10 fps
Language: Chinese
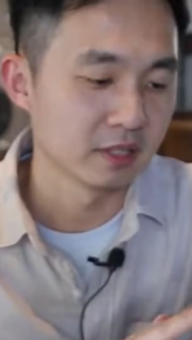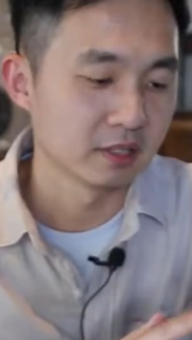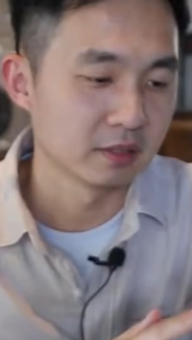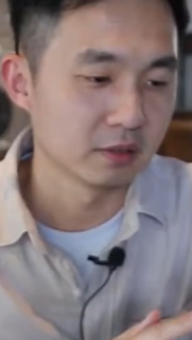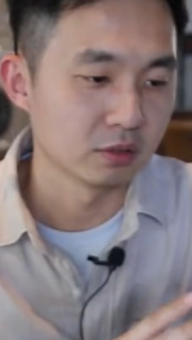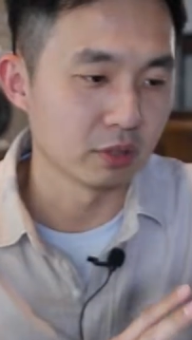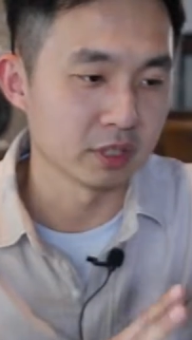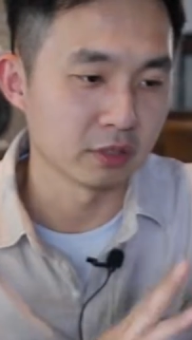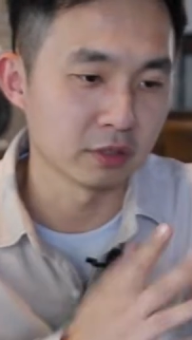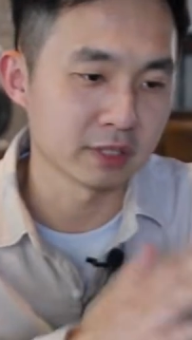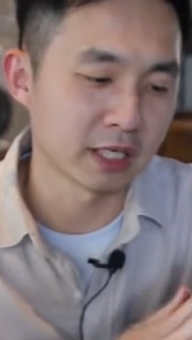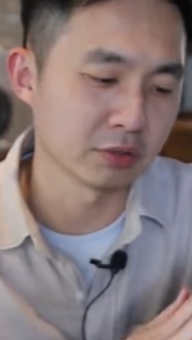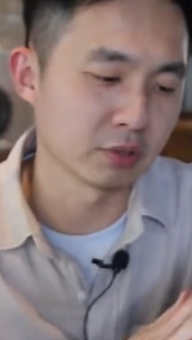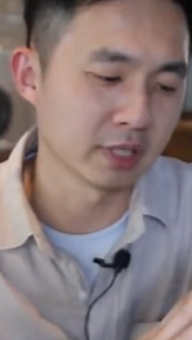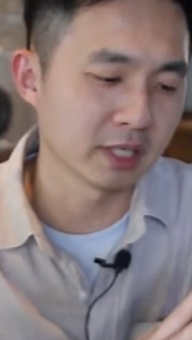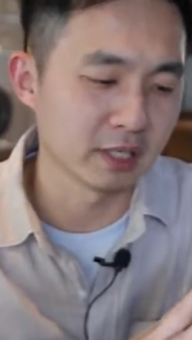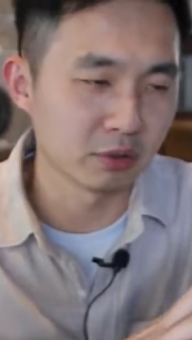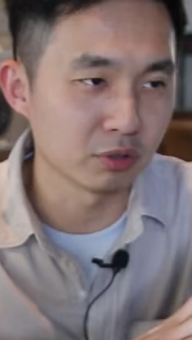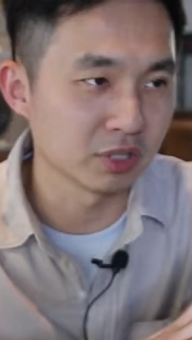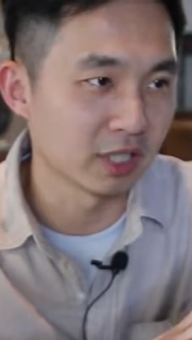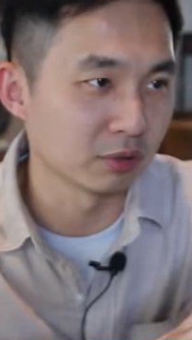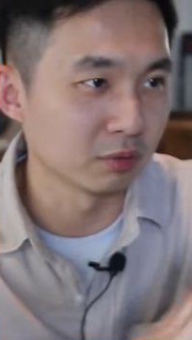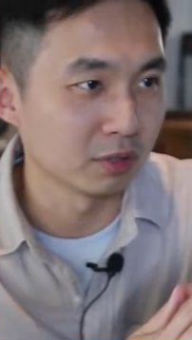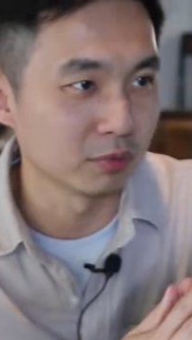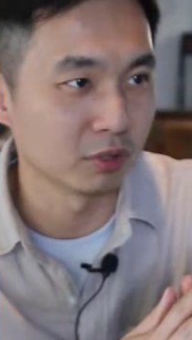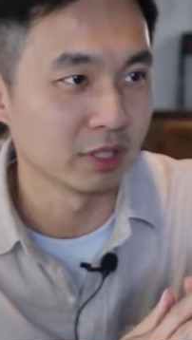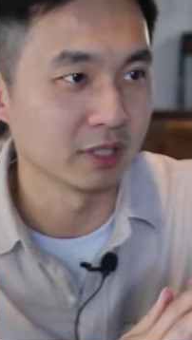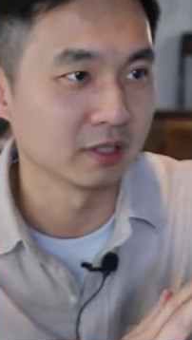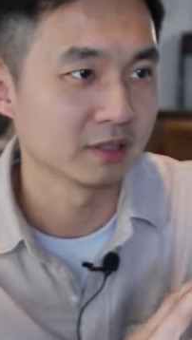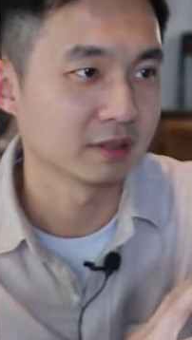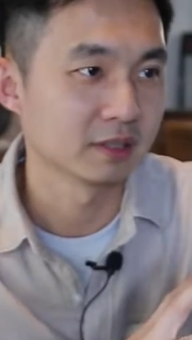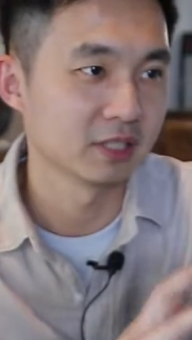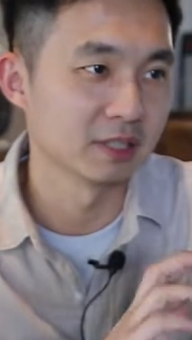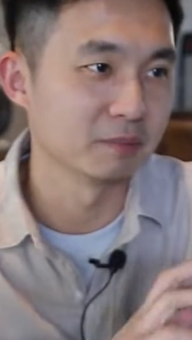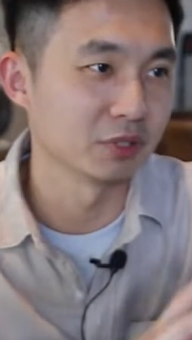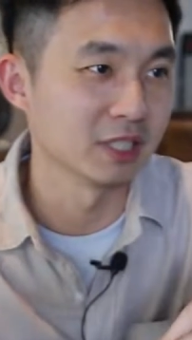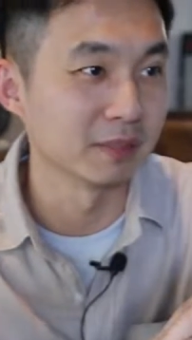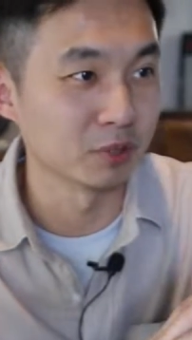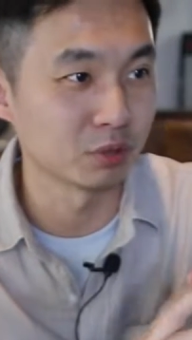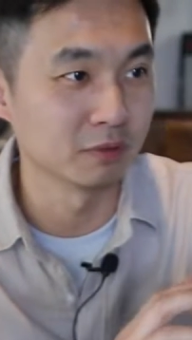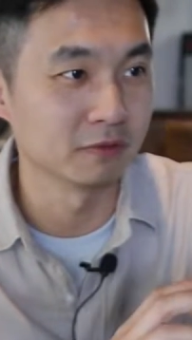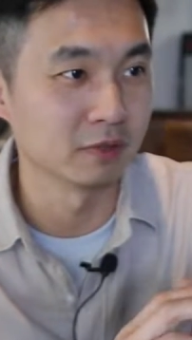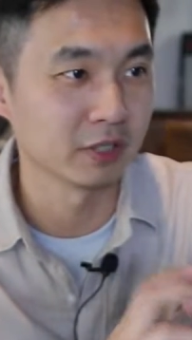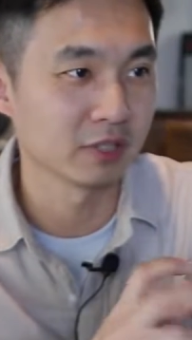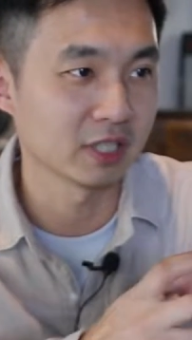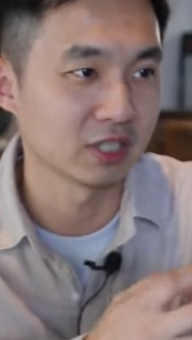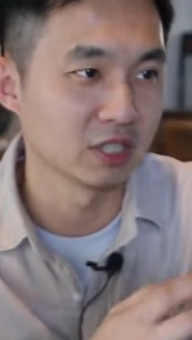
手指头插对，手指头插进去。那个你如果角度弄不对，嗯，其实不是那么舒服了，因为那个